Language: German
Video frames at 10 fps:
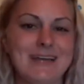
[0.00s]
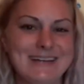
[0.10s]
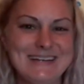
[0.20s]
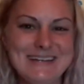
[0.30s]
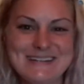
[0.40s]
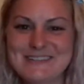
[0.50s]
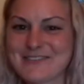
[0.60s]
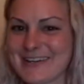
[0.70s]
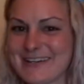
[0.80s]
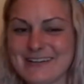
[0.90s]
Wenn
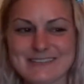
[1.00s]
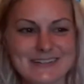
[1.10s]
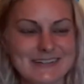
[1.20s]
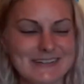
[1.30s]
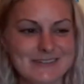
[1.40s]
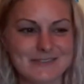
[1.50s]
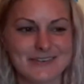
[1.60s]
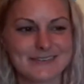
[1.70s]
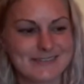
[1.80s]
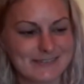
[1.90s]
irgendwer dir
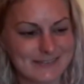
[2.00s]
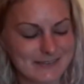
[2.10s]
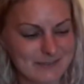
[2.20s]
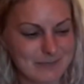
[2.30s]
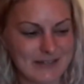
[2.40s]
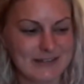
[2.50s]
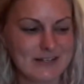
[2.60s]
irgendwas äh,